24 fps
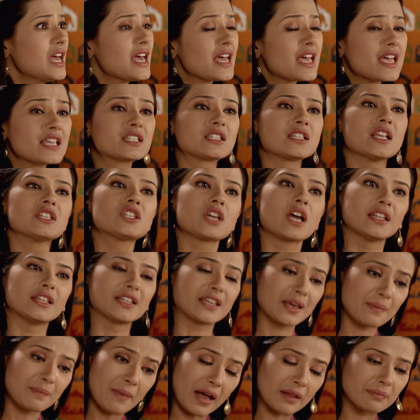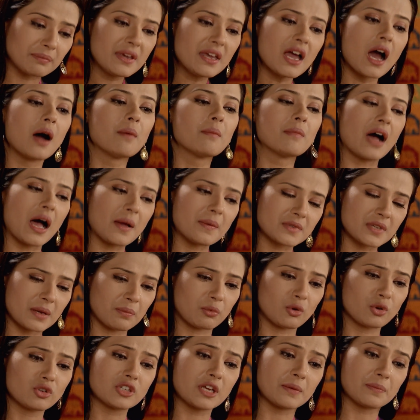إذا بعد ما تجوزت ضليت
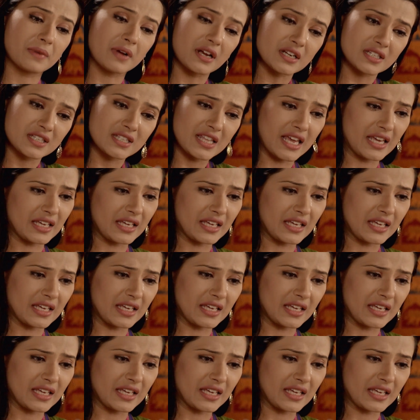شارك بمصروف